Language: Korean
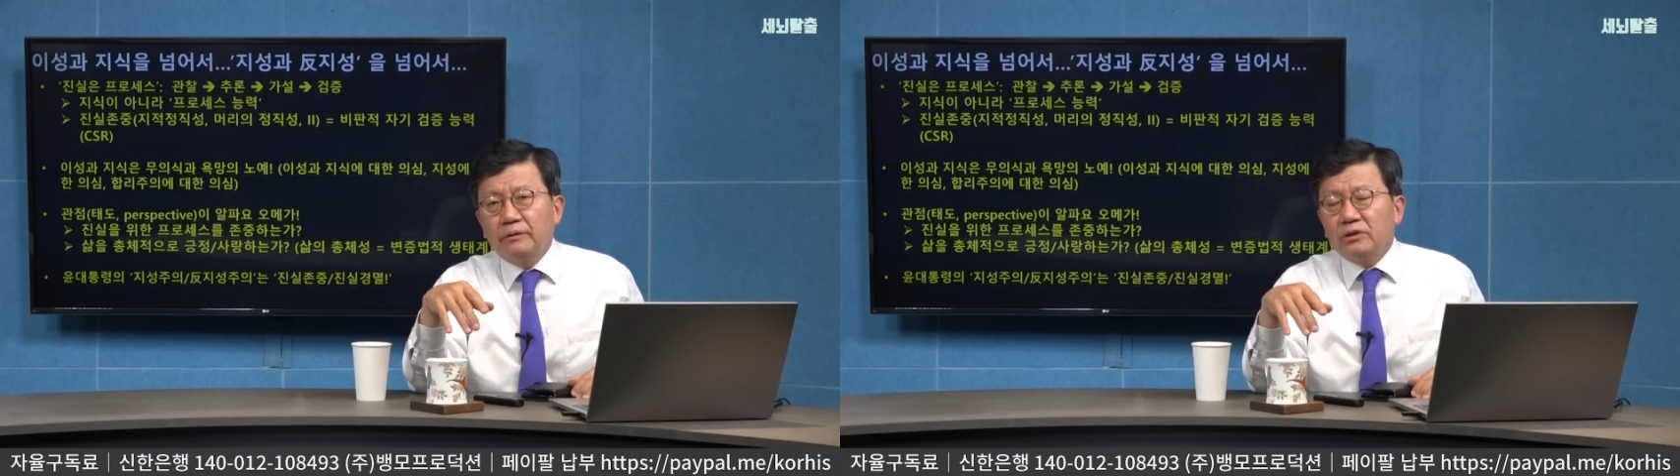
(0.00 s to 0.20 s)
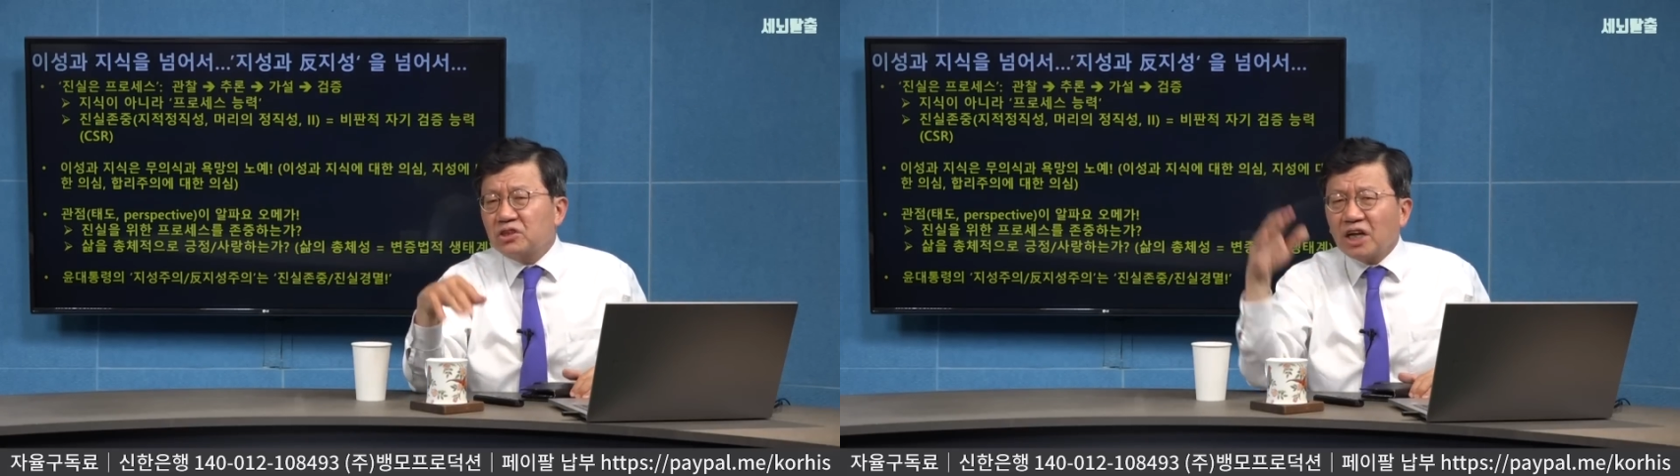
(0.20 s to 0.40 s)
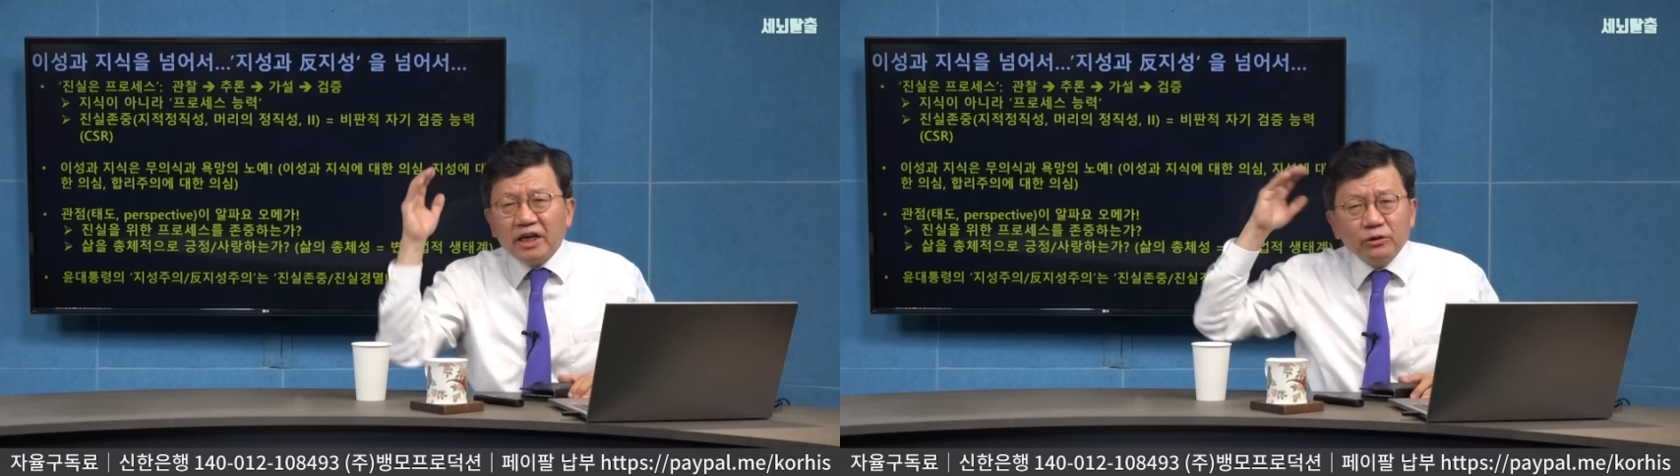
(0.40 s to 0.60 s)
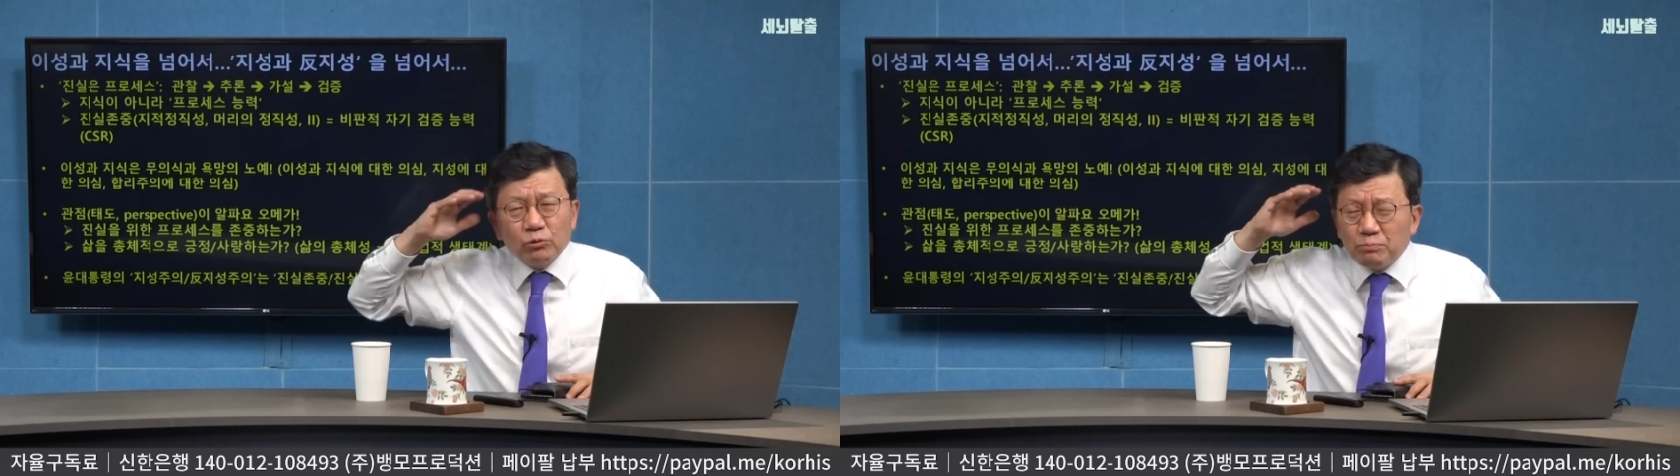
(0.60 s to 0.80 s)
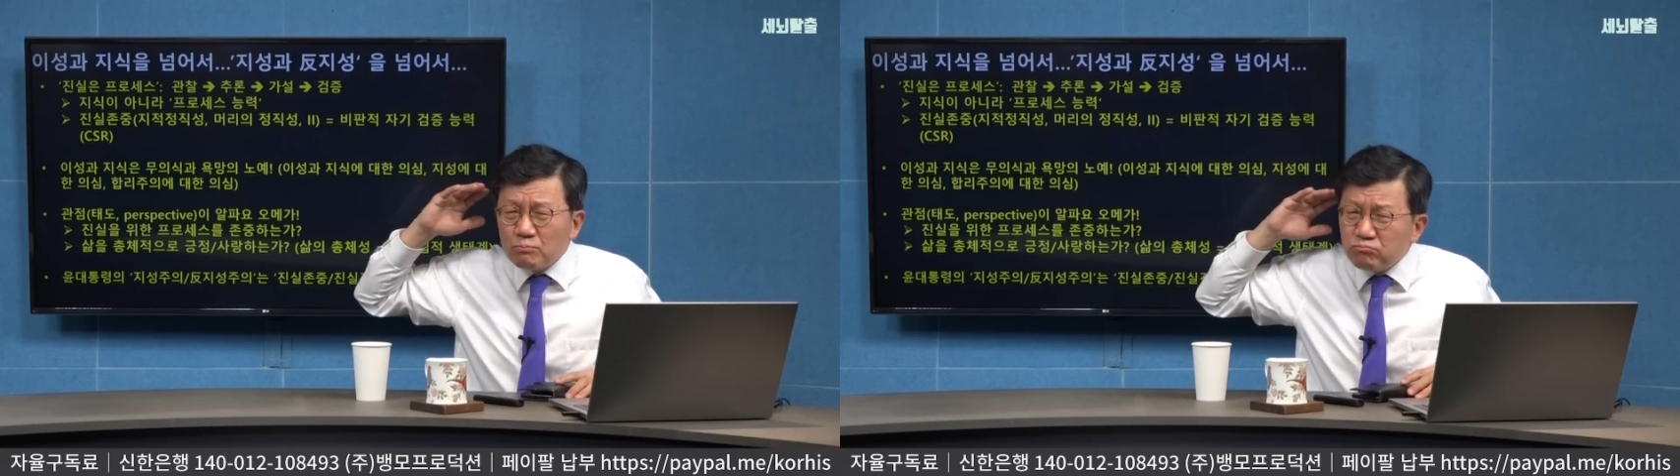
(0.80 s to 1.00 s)

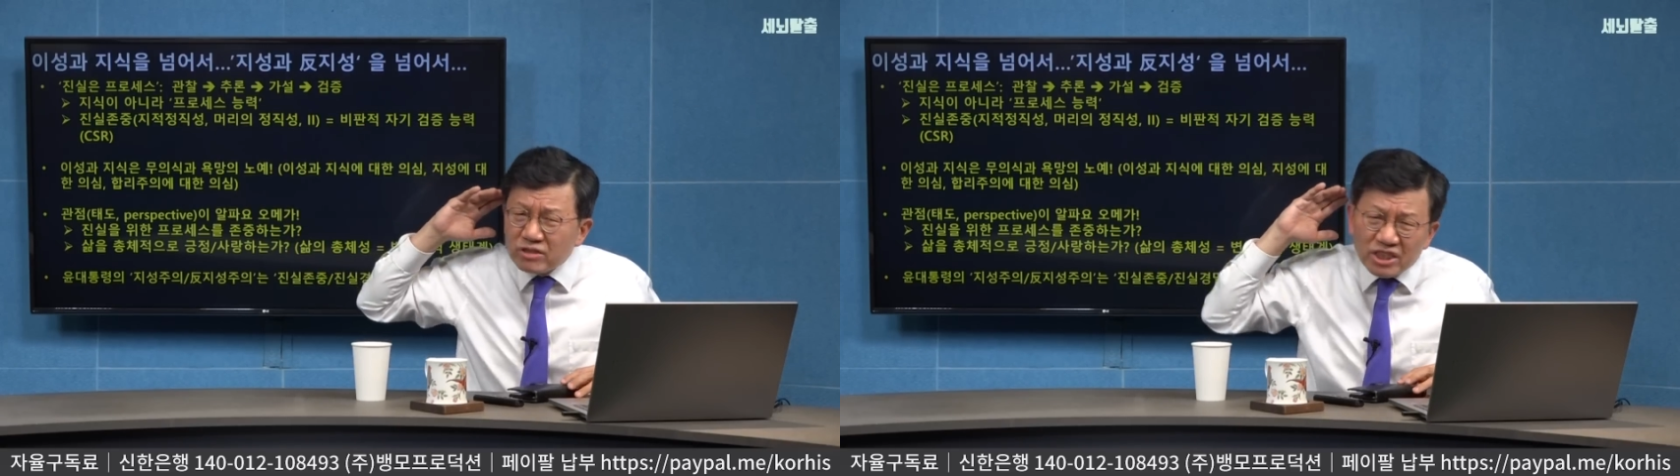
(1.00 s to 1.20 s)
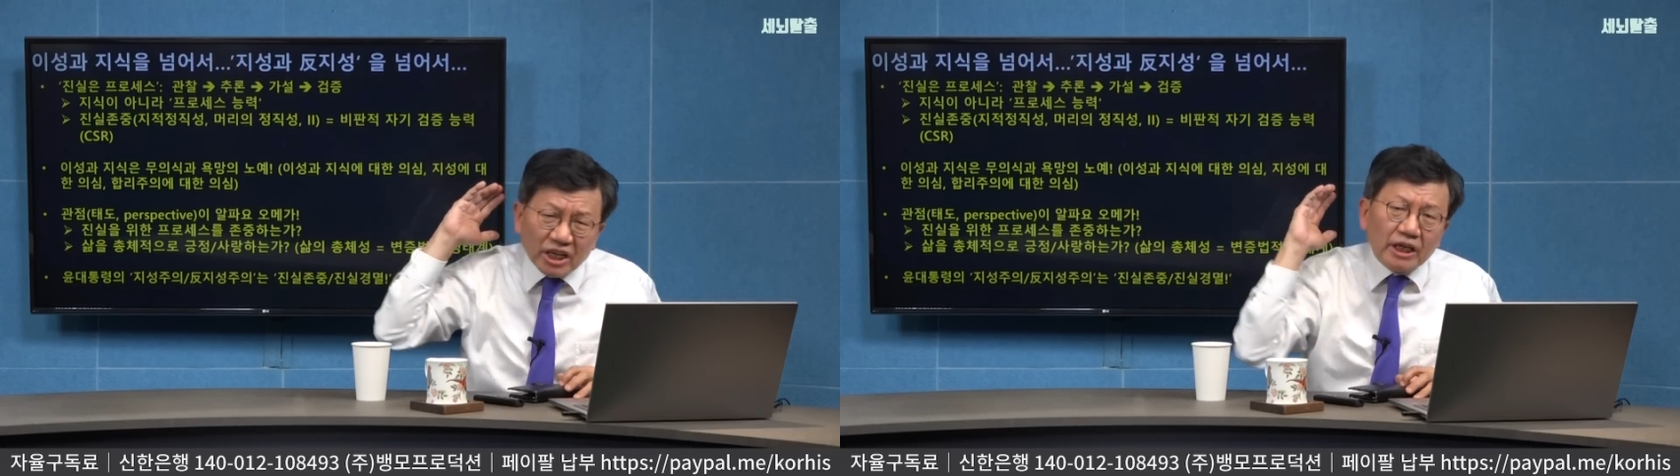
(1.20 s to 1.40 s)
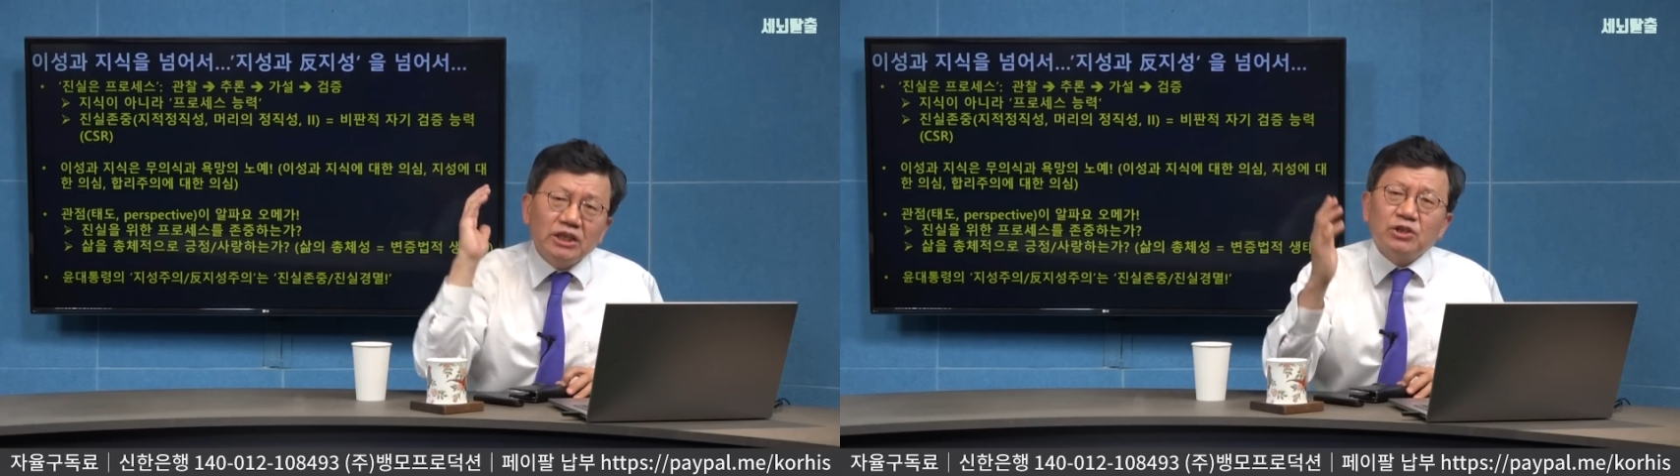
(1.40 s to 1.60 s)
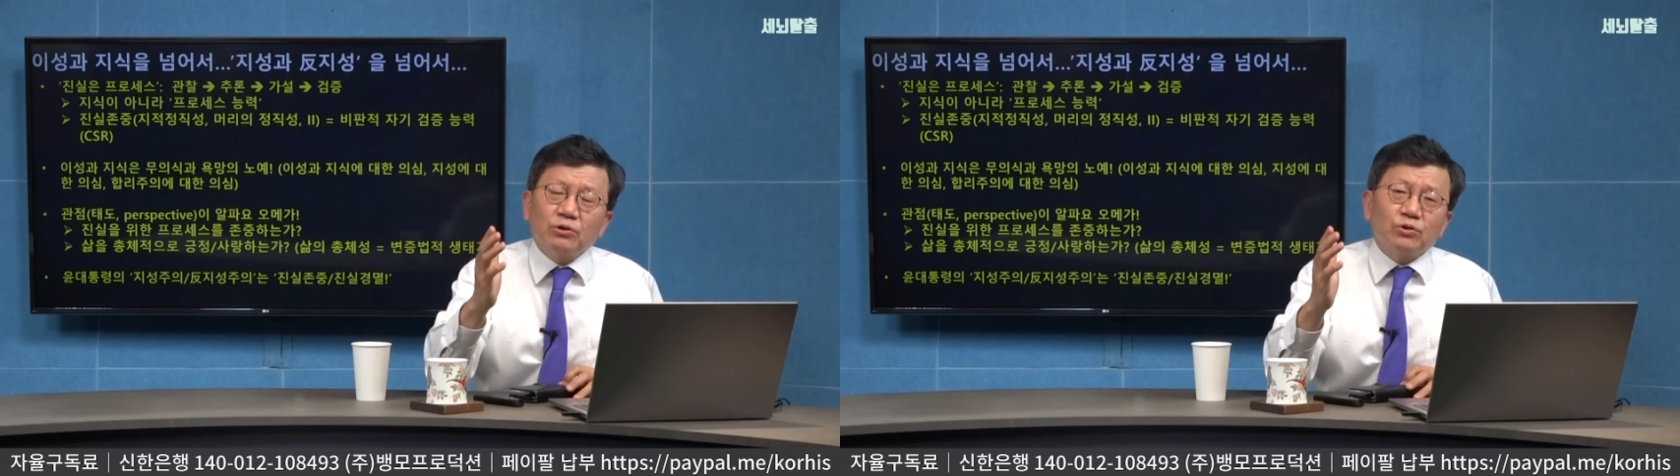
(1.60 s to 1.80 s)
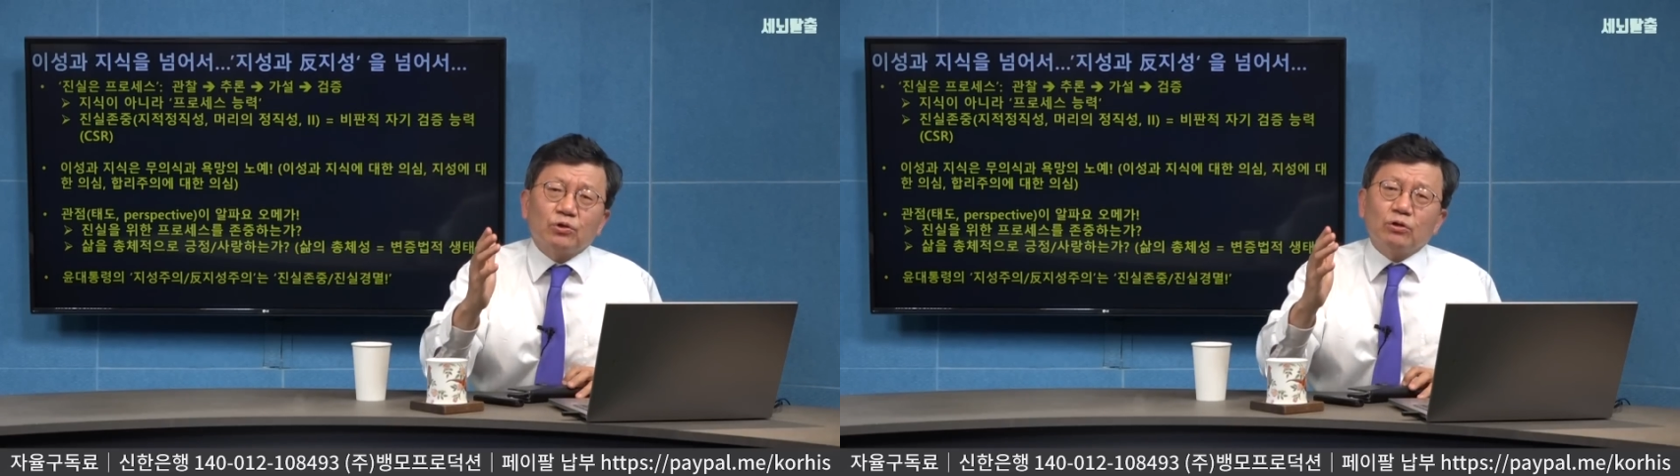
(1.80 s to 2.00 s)
스탈린도 무지하게
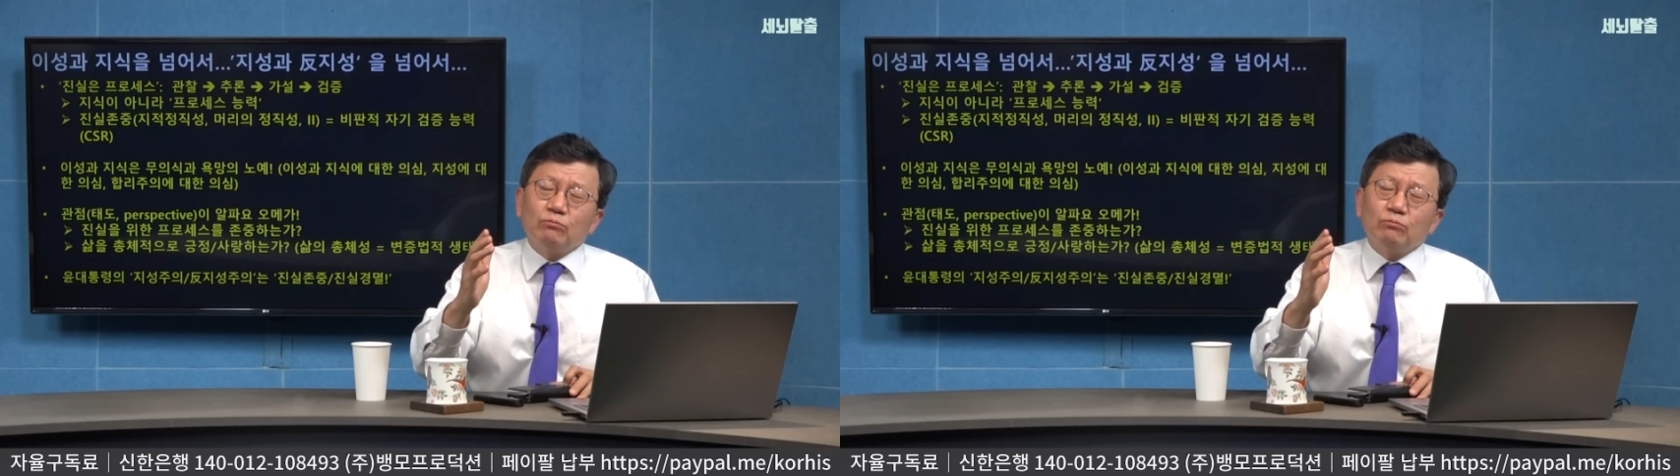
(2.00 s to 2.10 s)
이성적이고